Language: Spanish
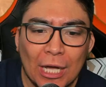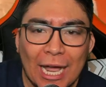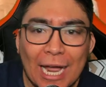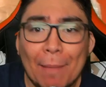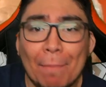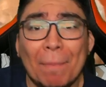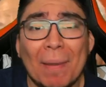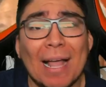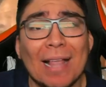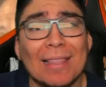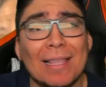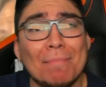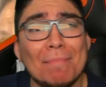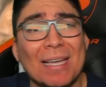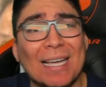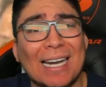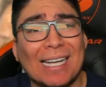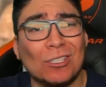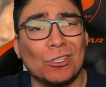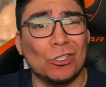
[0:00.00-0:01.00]
el plan de
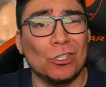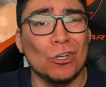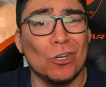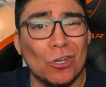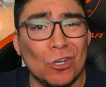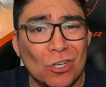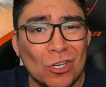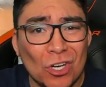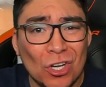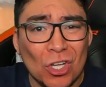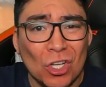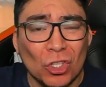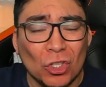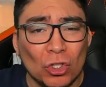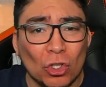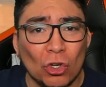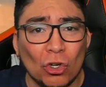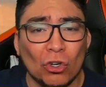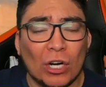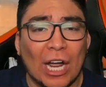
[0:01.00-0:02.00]
migración,
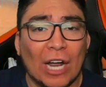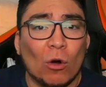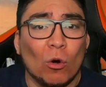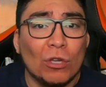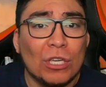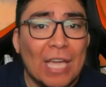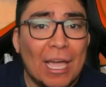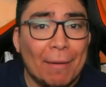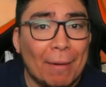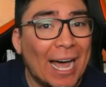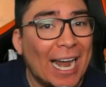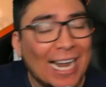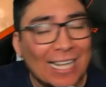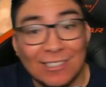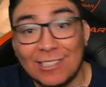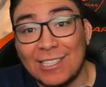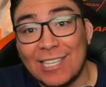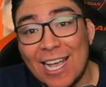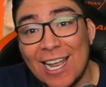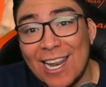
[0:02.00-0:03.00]
todo lo que conlleva
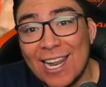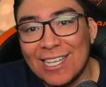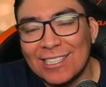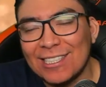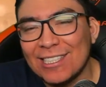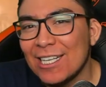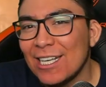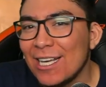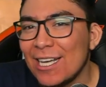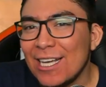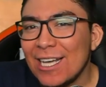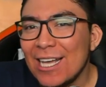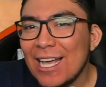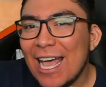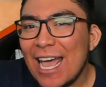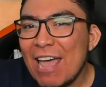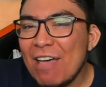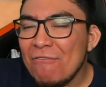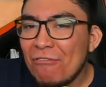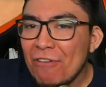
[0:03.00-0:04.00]
aranceles,
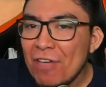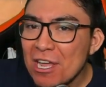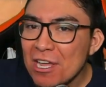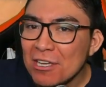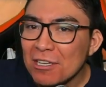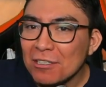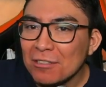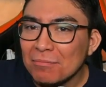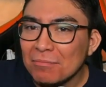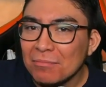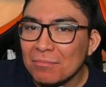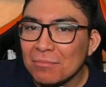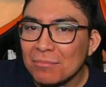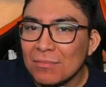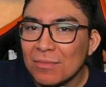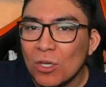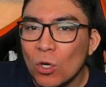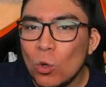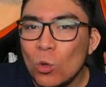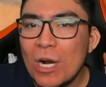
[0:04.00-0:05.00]
en
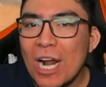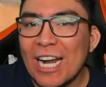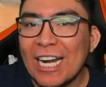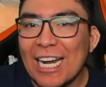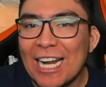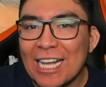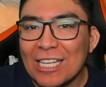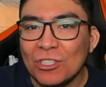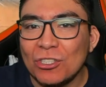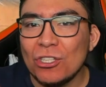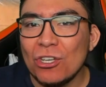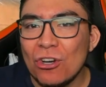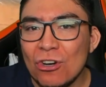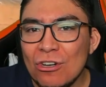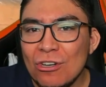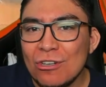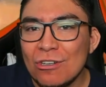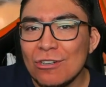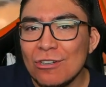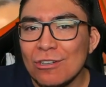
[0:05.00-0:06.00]
fin, una
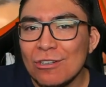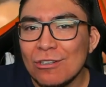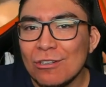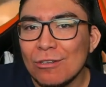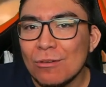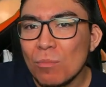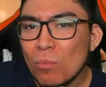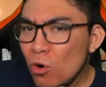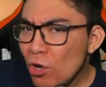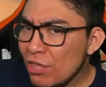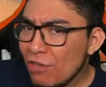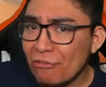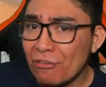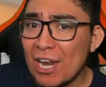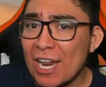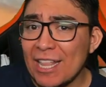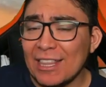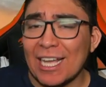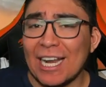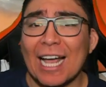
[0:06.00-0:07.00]
relación muy
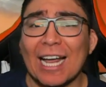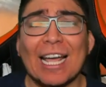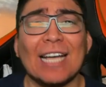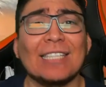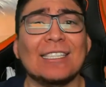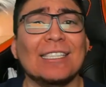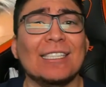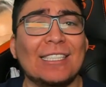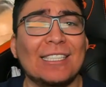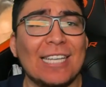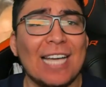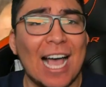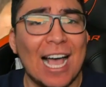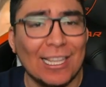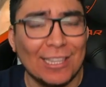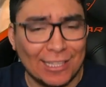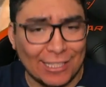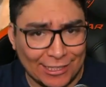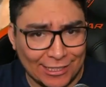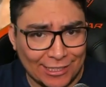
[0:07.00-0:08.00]
diferente a la que existía
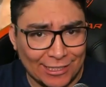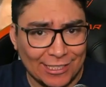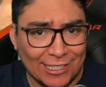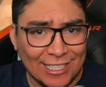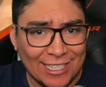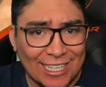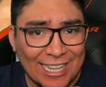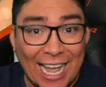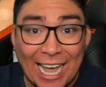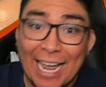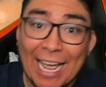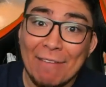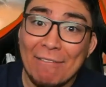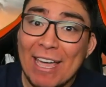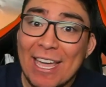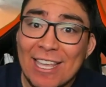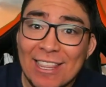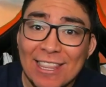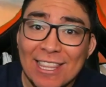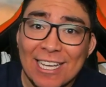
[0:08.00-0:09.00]
antes la
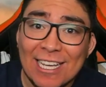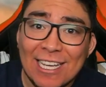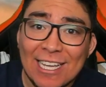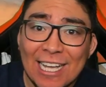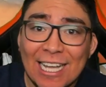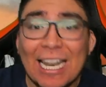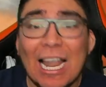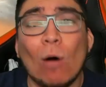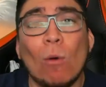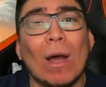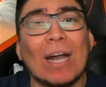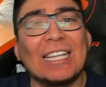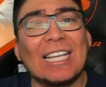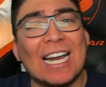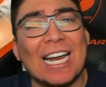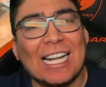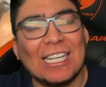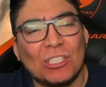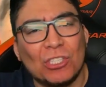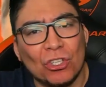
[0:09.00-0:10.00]
G20, la Guardia
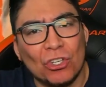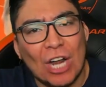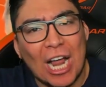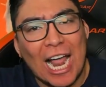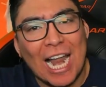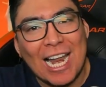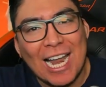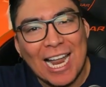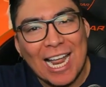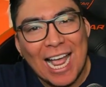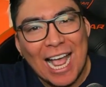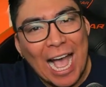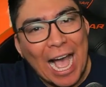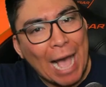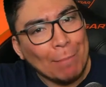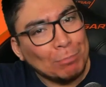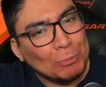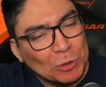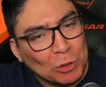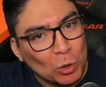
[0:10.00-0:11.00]
Nacional,
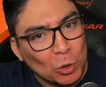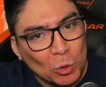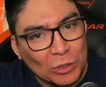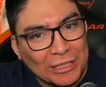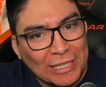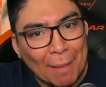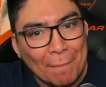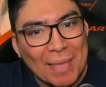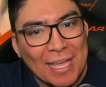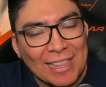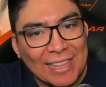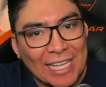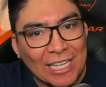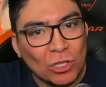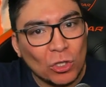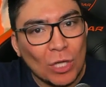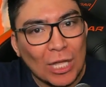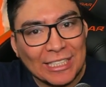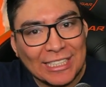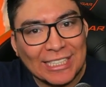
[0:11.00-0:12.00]
absolutamente
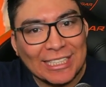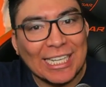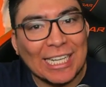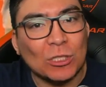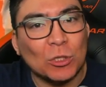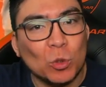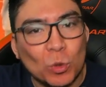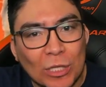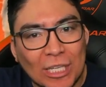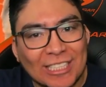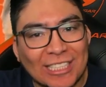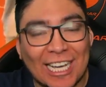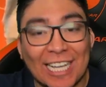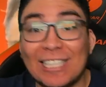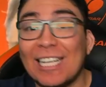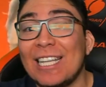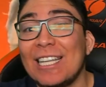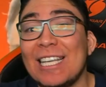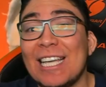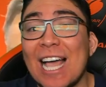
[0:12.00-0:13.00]
todas esas dudas que
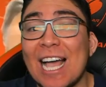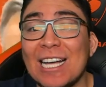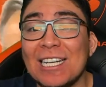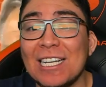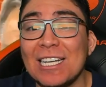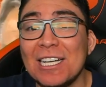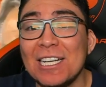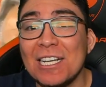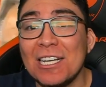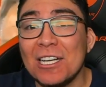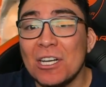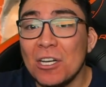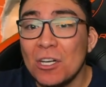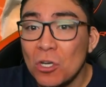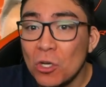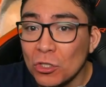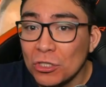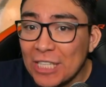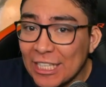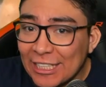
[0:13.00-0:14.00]
tenían
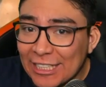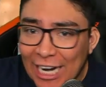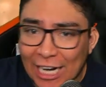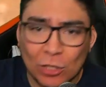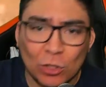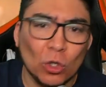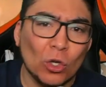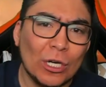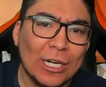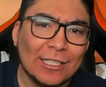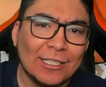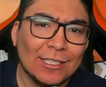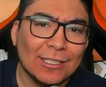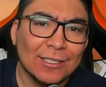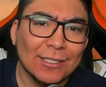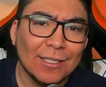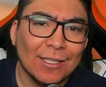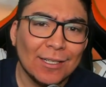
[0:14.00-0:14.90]
los detractores